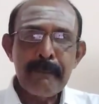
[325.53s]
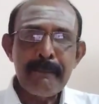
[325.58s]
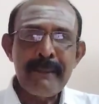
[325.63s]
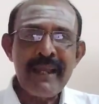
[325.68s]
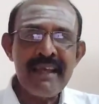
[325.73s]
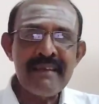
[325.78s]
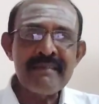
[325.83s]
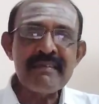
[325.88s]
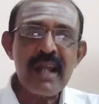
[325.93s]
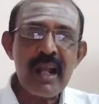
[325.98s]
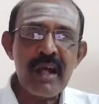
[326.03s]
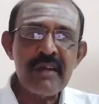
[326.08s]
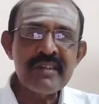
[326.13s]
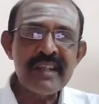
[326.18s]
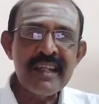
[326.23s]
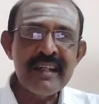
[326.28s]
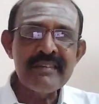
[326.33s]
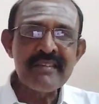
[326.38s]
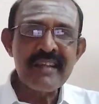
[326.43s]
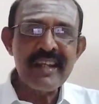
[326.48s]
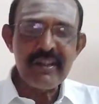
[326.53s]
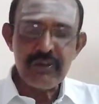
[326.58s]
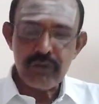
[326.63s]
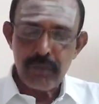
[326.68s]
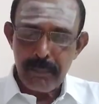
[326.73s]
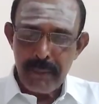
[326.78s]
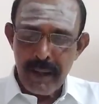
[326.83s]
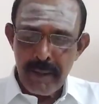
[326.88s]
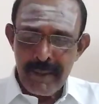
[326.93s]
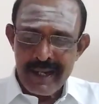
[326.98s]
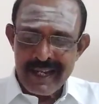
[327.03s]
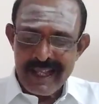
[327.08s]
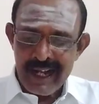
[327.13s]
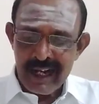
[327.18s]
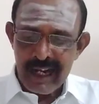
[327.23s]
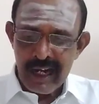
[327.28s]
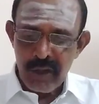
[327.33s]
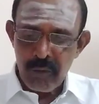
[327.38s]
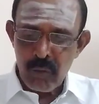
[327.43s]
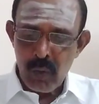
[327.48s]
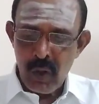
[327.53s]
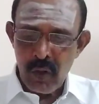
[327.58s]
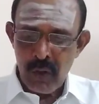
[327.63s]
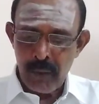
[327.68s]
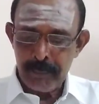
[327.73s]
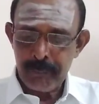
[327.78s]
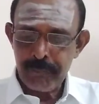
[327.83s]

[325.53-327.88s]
மேச ராசியில் ஸ்ரீ சுப்பிரமணிய கடவுள்